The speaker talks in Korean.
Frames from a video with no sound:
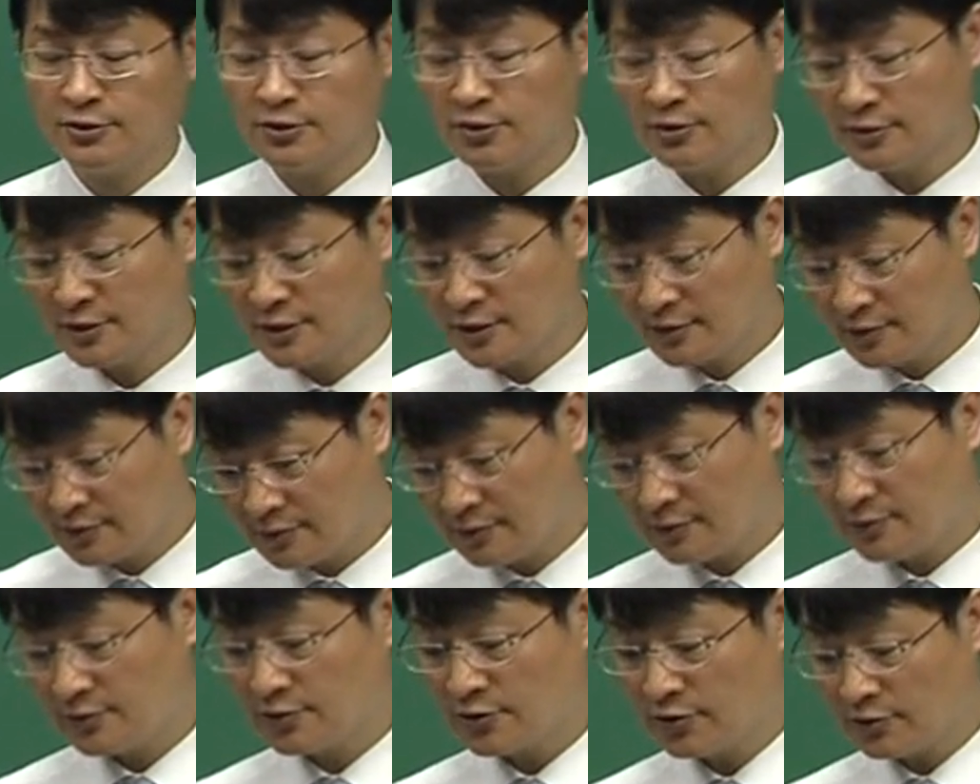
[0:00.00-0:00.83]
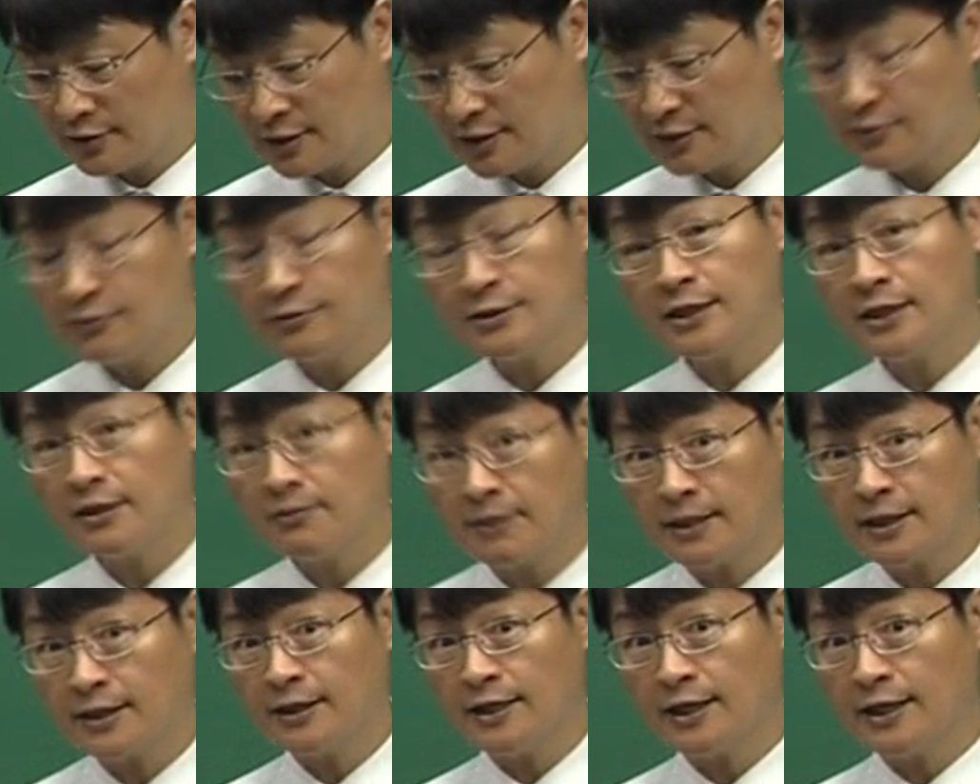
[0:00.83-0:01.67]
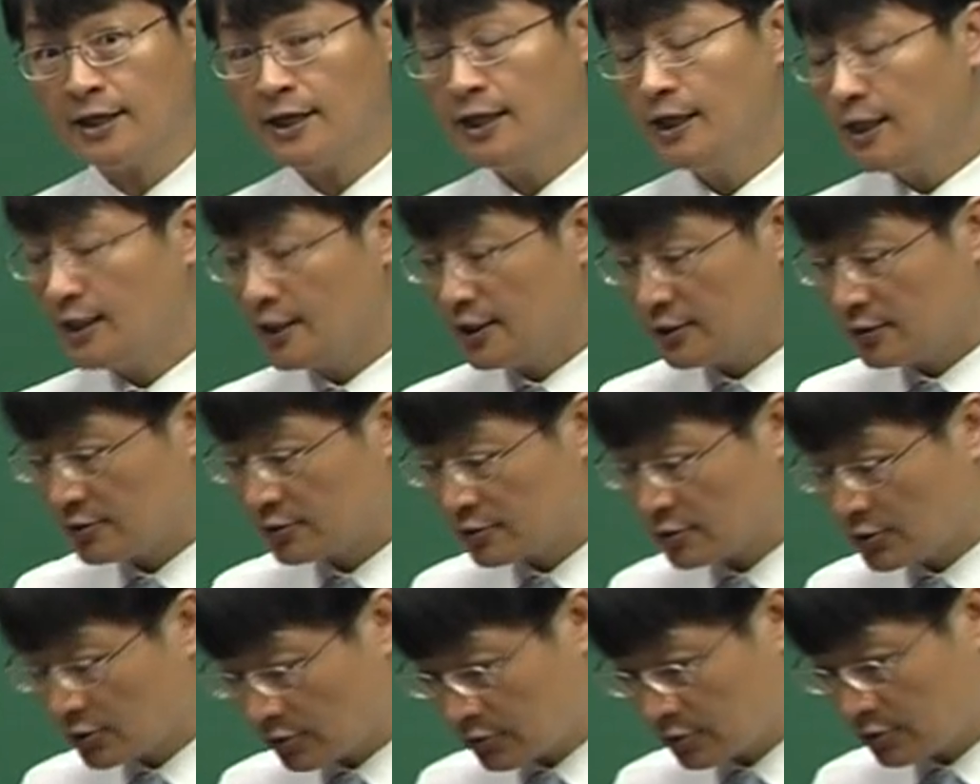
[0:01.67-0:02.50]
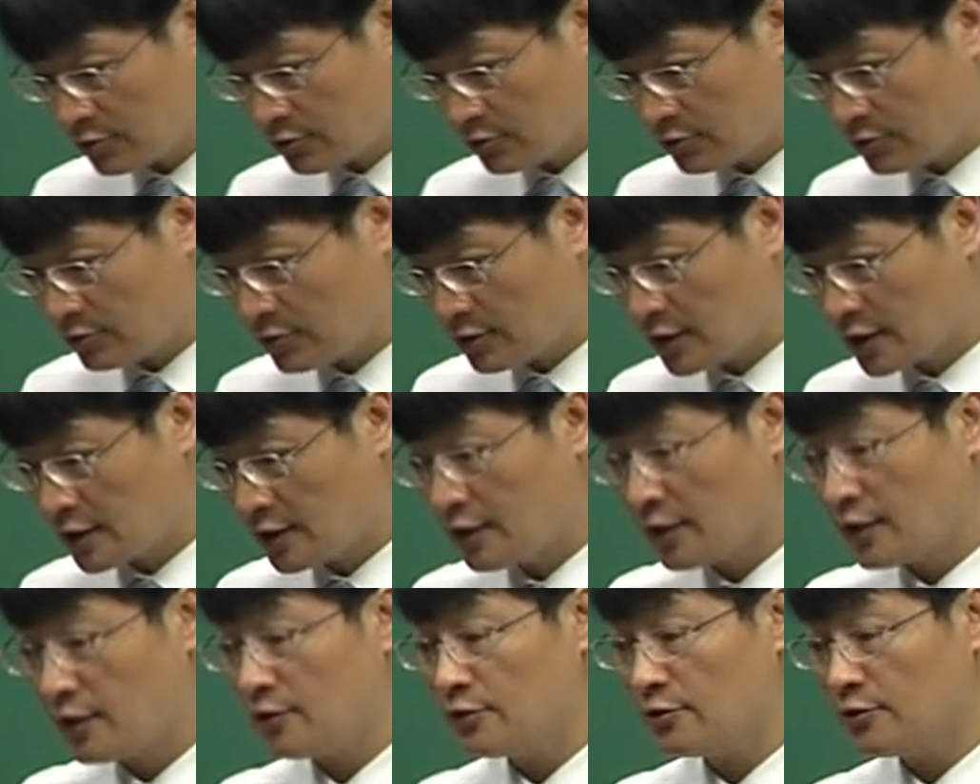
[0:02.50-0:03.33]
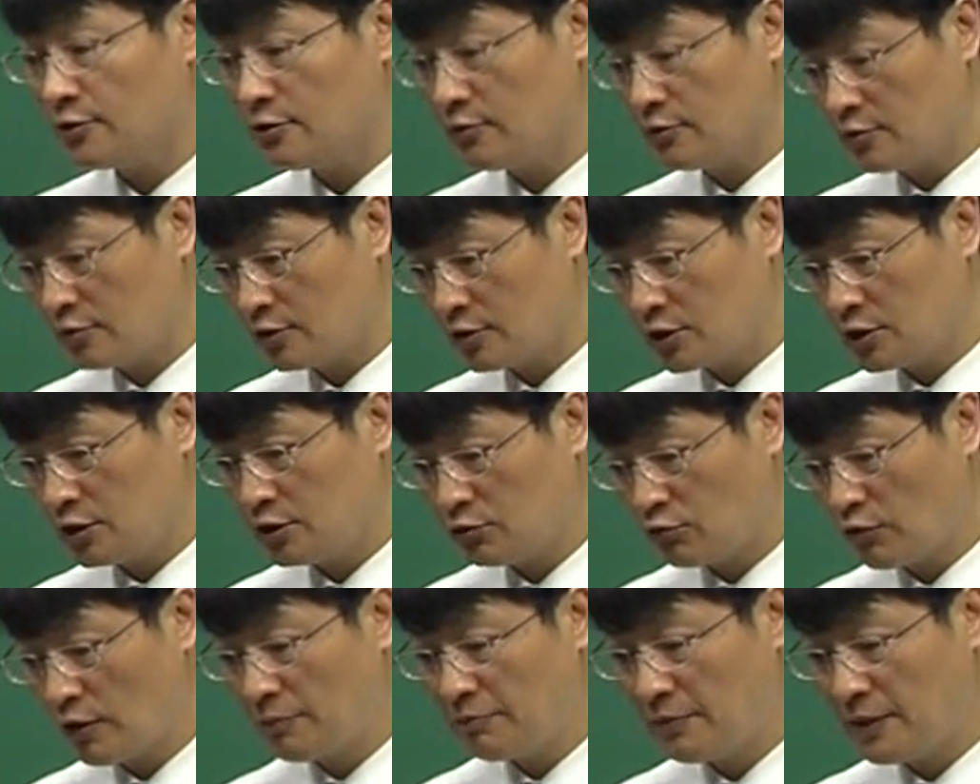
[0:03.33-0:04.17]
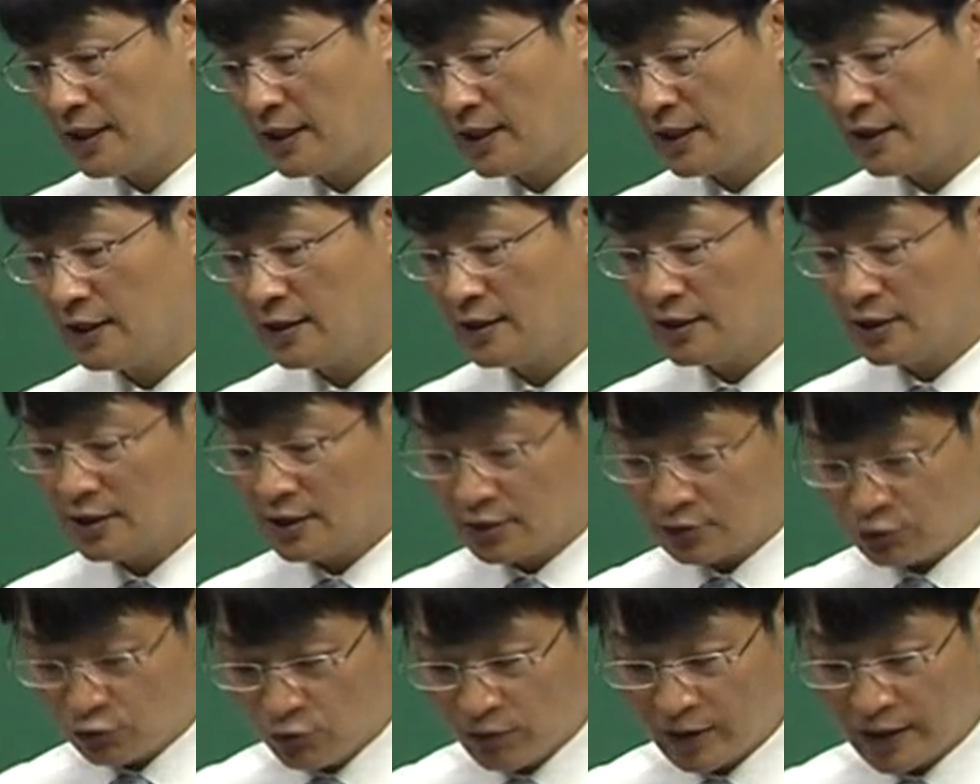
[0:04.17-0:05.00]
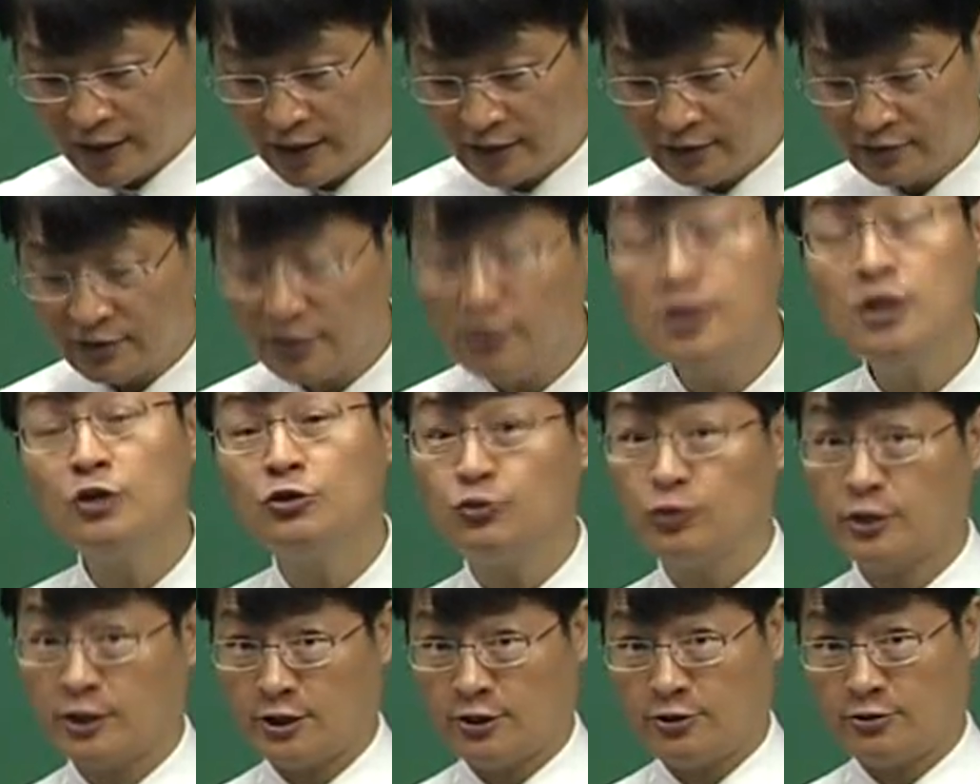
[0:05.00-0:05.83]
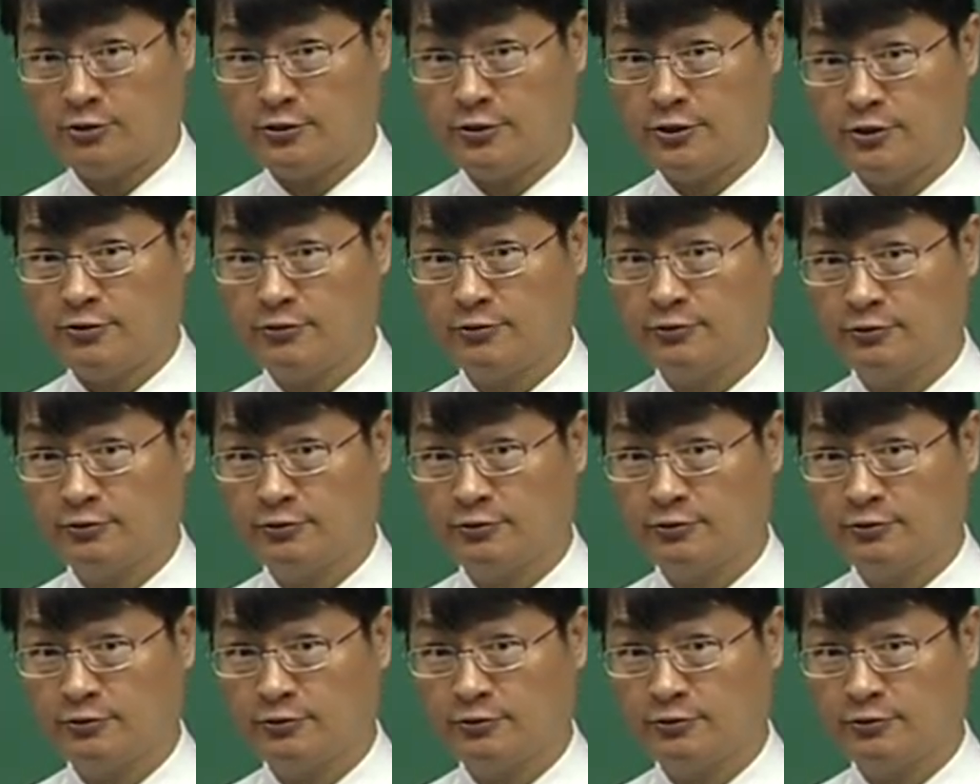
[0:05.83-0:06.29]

경쟁, 경제 성장에 맞게 적절하게 그 화폐의 통화량을 늘려줘야 되는 거예요.